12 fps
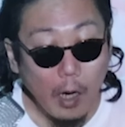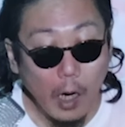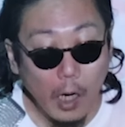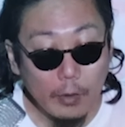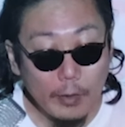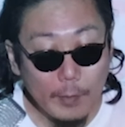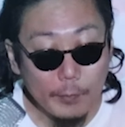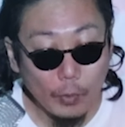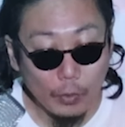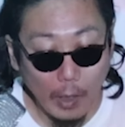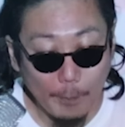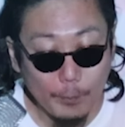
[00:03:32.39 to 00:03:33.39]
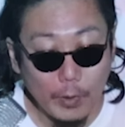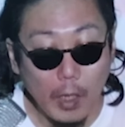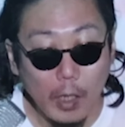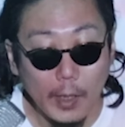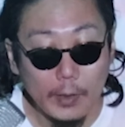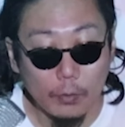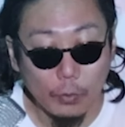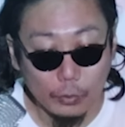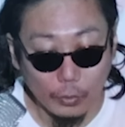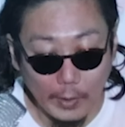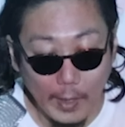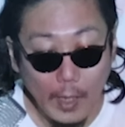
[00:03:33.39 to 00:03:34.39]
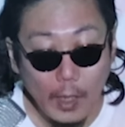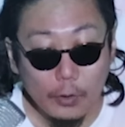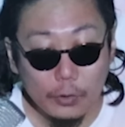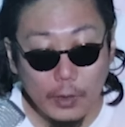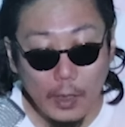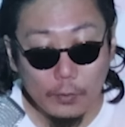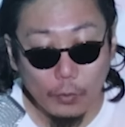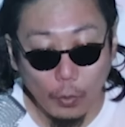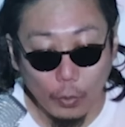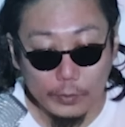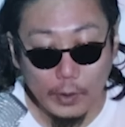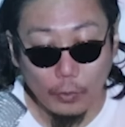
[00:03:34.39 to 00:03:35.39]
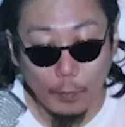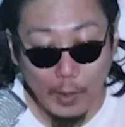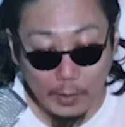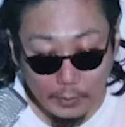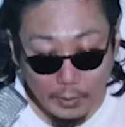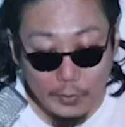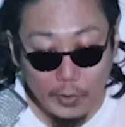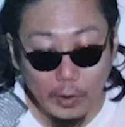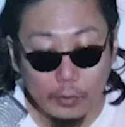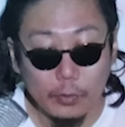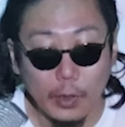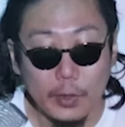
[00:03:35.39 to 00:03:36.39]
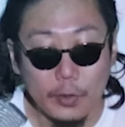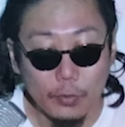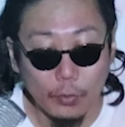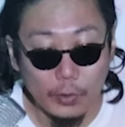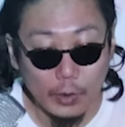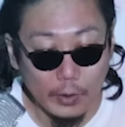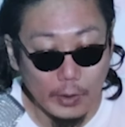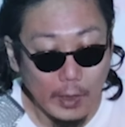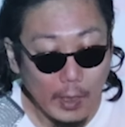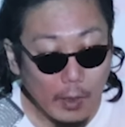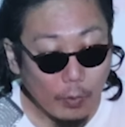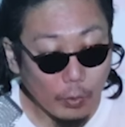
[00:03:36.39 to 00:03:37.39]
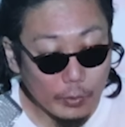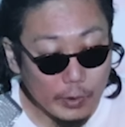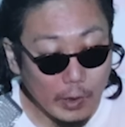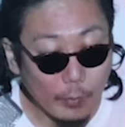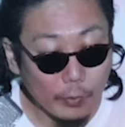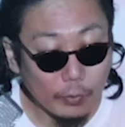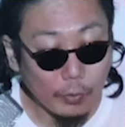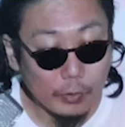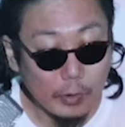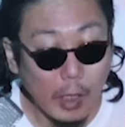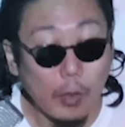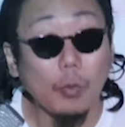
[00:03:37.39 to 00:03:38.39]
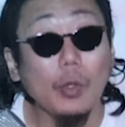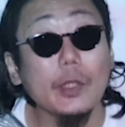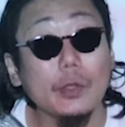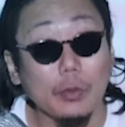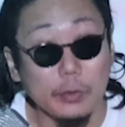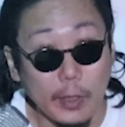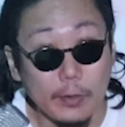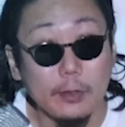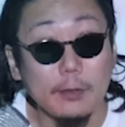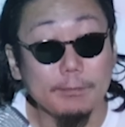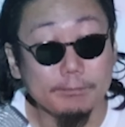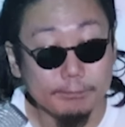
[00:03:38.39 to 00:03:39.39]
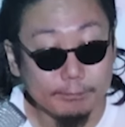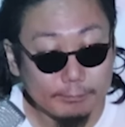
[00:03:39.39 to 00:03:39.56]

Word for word: RM のラップが入ることで普段の本音とまた違った印象になりこちらもすごくかっこいい曲です